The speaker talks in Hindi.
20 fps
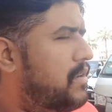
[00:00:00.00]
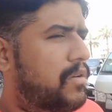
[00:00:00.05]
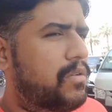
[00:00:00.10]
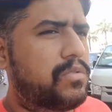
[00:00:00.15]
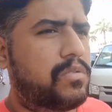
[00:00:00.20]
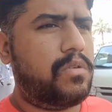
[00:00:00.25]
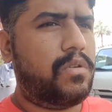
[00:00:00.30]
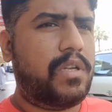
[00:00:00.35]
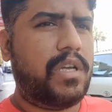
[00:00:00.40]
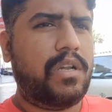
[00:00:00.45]

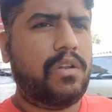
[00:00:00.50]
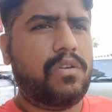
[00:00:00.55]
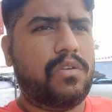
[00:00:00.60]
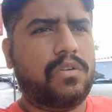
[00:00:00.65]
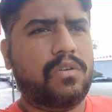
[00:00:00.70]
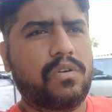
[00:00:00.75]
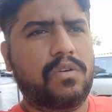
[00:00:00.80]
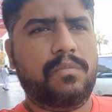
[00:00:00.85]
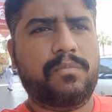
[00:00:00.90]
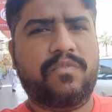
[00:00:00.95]
उसको डालो
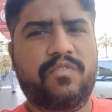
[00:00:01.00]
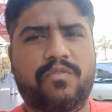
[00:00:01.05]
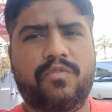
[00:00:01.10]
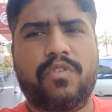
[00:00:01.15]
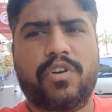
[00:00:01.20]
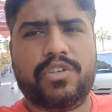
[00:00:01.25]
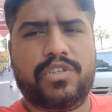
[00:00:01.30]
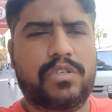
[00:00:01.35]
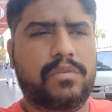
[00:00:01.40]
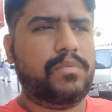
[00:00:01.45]

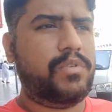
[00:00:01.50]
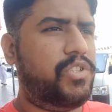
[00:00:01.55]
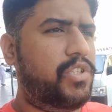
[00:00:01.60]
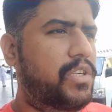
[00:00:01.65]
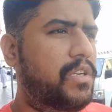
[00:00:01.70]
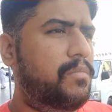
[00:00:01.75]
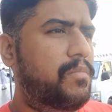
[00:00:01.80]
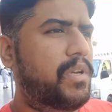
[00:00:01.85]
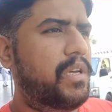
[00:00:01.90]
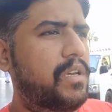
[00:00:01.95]
वॉशिंग
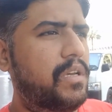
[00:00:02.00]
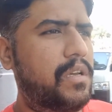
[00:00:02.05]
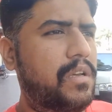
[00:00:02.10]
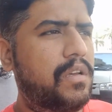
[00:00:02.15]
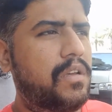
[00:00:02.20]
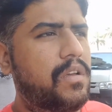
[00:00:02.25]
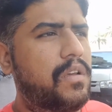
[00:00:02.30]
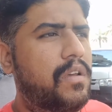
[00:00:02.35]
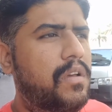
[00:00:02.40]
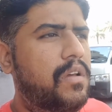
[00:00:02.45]
मशीन में
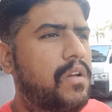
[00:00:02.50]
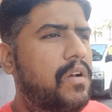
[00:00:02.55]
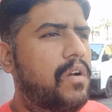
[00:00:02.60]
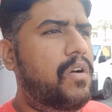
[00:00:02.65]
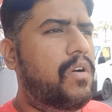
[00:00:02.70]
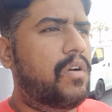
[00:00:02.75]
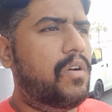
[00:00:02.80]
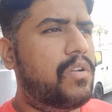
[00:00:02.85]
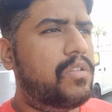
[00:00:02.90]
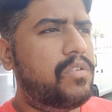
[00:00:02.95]

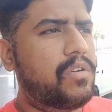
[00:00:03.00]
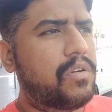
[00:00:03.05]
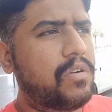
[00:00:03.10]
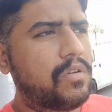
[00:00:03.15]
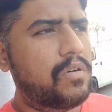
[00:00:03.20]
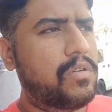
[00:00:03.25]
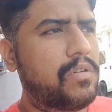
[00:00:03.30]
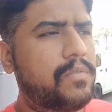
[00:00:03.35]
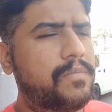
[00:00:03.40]
और धो लो